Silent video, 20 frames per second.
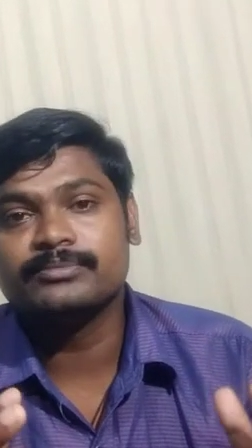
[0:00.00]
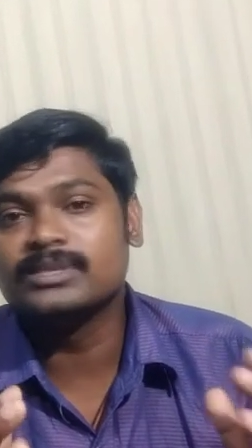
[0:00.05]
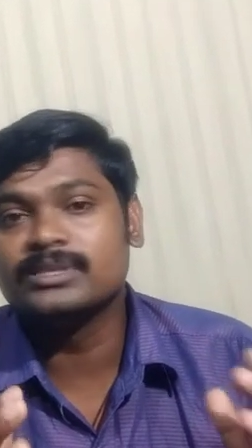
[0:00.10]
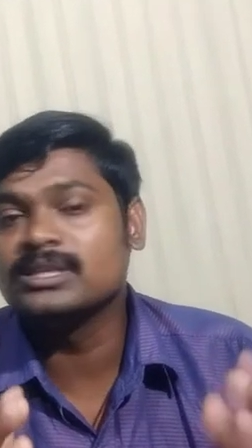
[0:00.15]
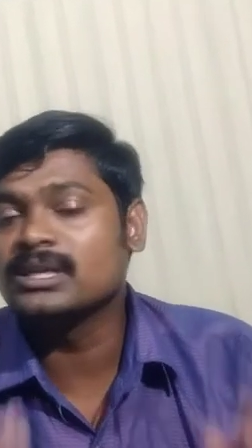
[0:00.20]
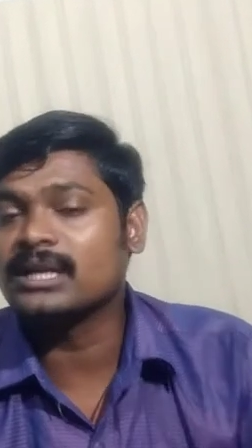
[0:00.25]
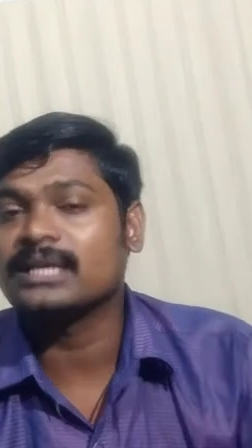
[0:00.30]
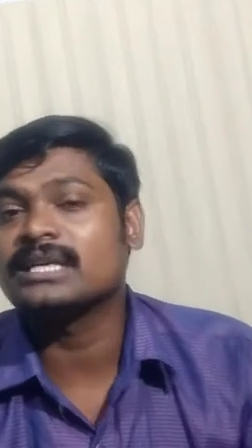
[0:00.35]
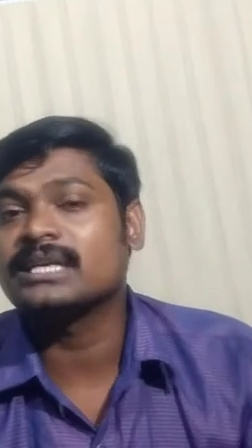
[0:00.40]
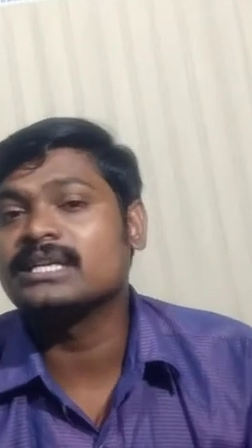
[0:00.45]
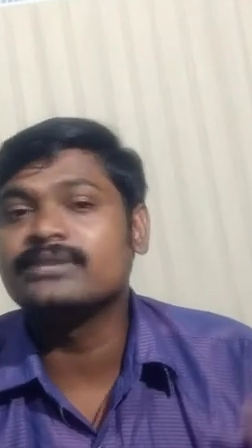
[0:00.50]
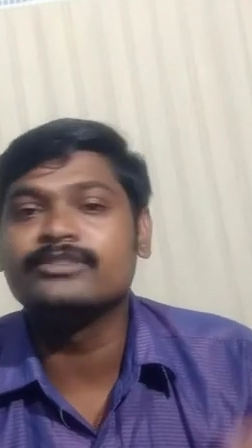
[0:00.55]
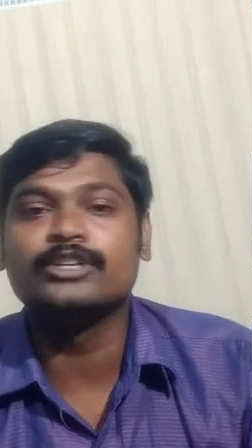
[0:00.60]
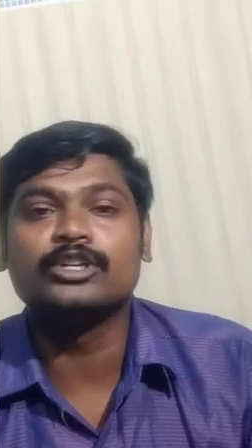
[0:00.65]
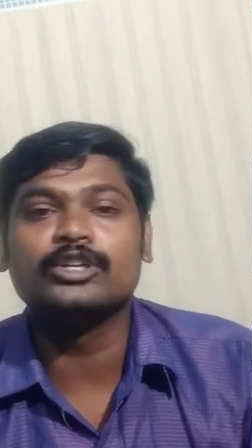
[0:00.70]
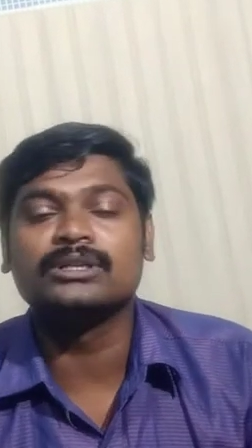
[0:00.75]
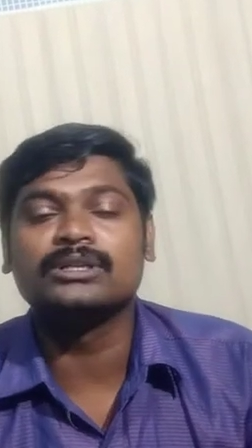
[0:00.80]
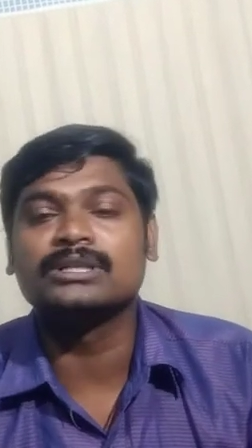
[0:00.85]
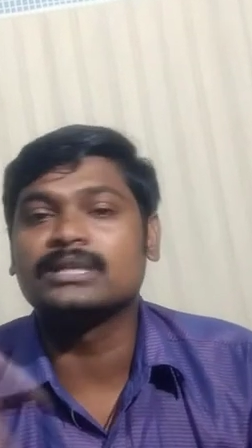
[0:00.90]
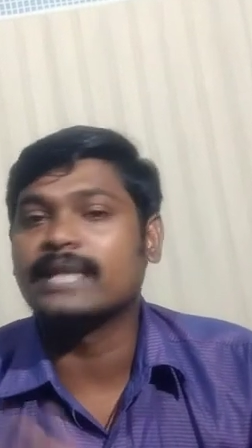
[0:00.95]
మీరు కనుక ఈ
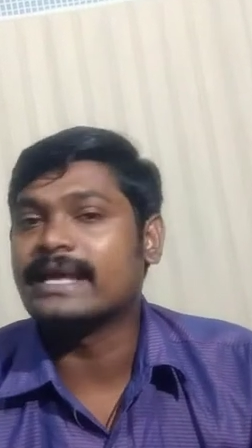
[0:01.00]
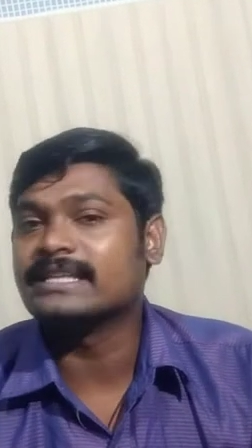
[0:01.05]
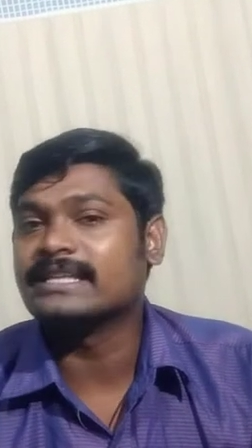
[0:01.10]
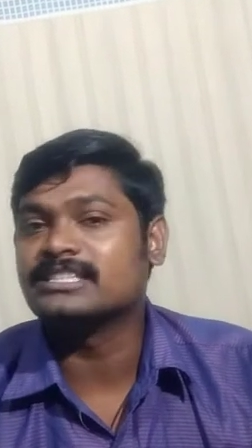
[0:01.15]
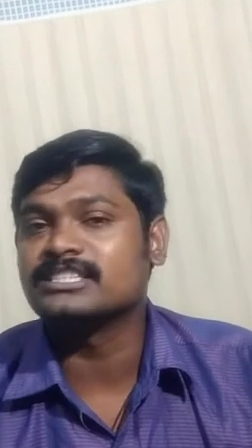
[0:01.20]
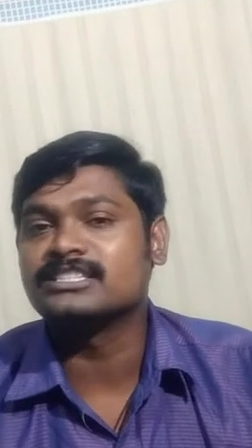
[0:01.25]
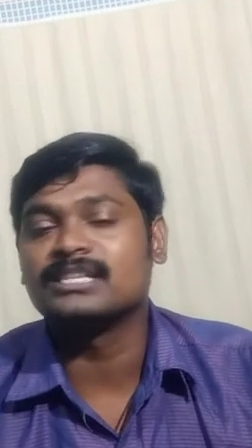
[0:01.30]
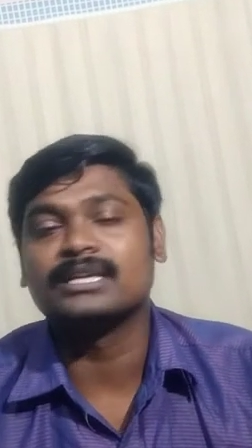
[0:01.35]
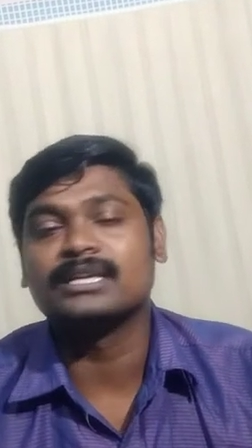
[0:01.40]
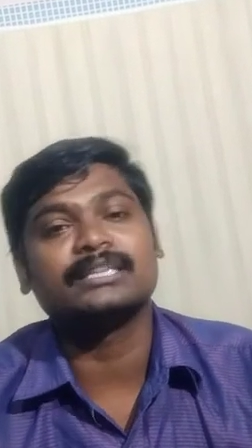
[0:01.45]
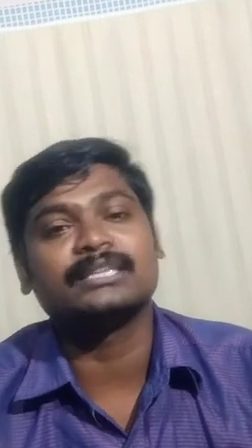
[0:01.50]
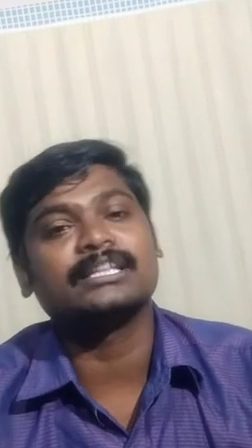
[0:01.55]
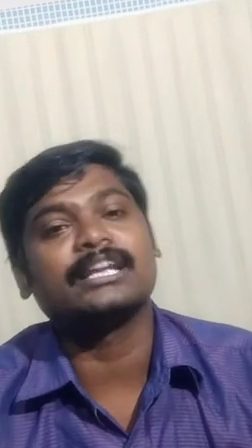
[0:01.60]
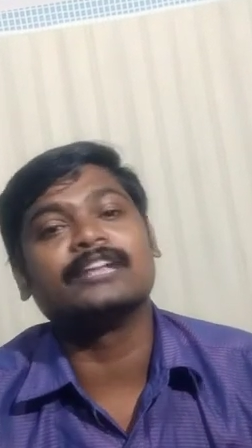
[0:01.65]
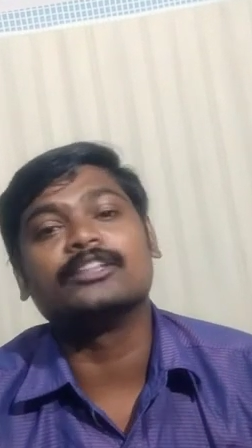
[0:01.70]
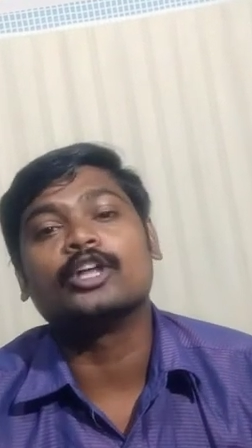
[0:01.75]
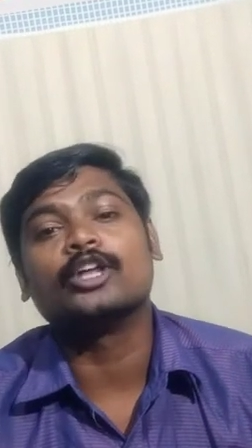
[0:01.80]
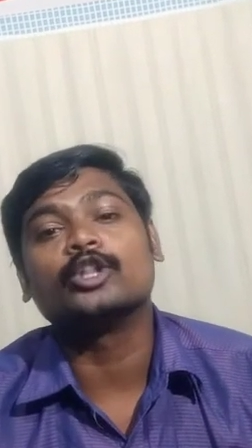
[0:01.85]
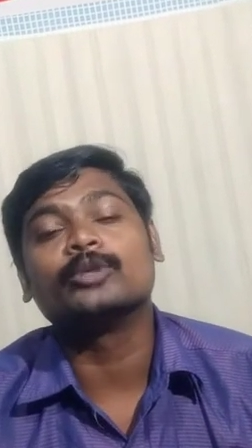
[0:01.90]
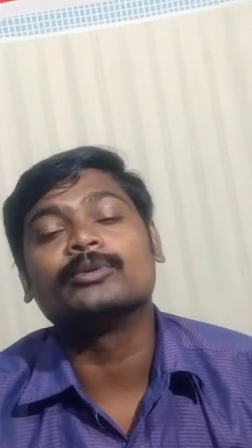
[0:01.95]
వీడియోని లైక్ చేసినట్టయితే అండ్
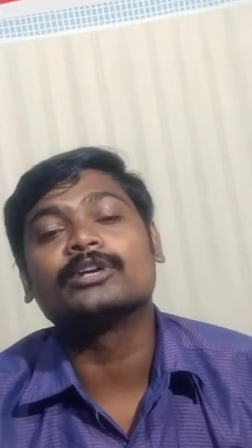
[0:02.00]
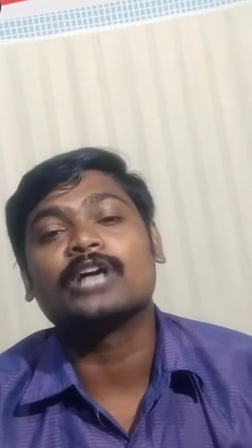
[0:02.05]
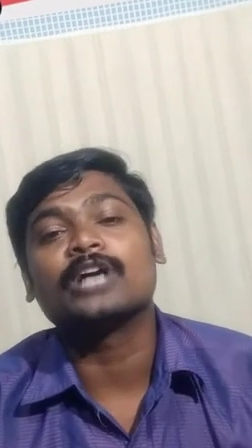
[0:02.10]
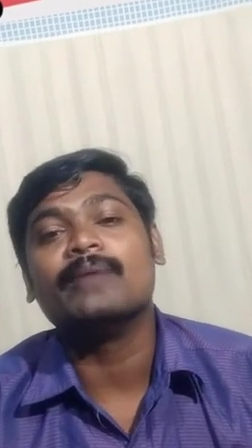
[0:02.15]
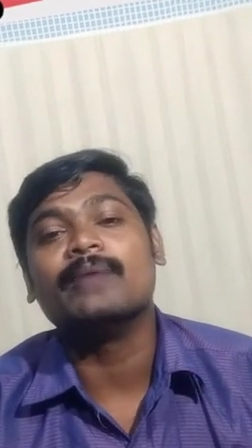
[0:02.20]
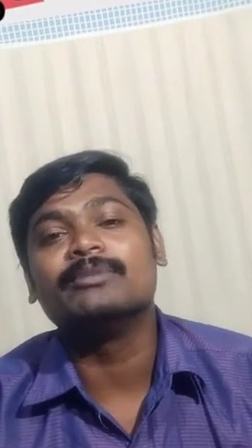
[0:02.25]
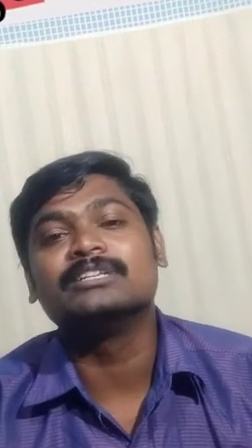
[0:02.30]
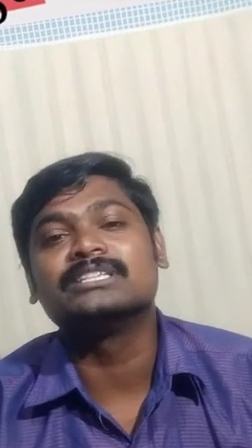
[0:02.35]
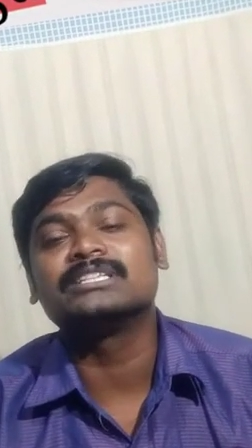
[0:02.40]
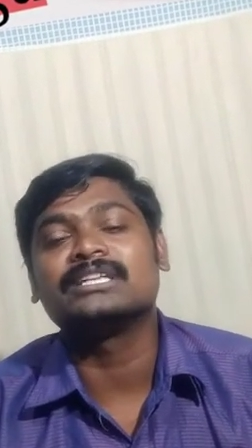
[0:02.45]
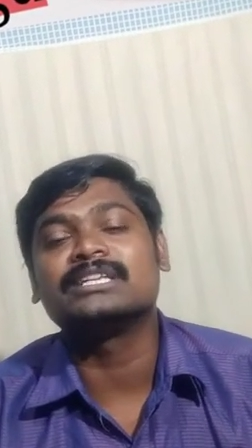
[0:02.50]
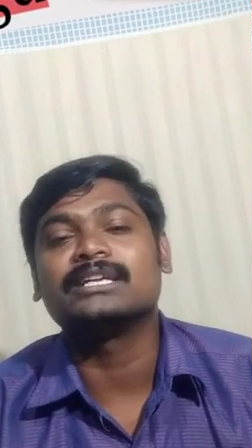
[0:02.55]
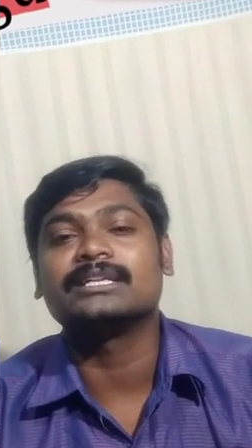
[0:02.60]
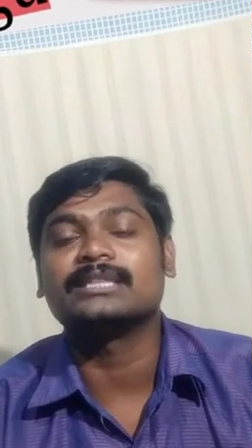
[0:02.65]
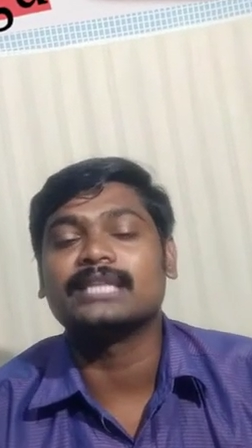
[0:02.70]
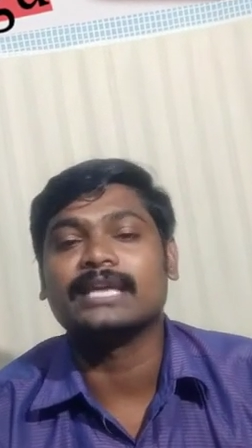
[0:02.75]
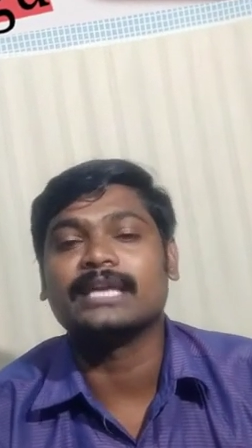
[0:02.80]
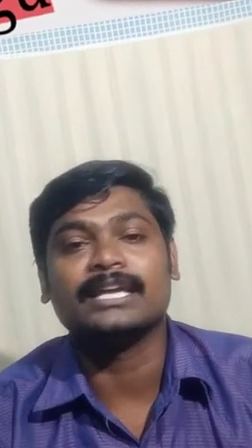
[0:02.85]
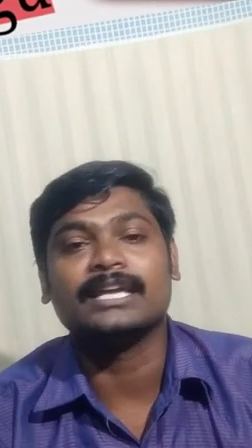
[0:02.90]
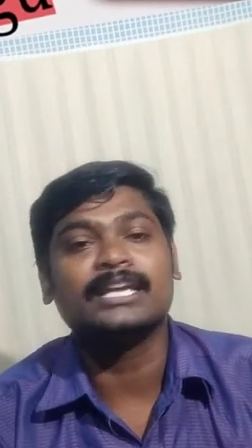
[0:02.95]
దాంతోపాటు కామెంట్
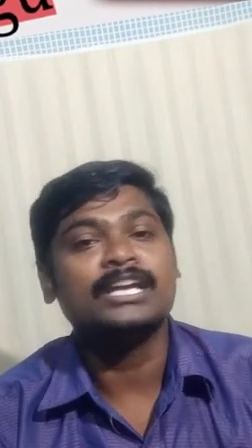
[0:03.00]
చేసినట్టయితే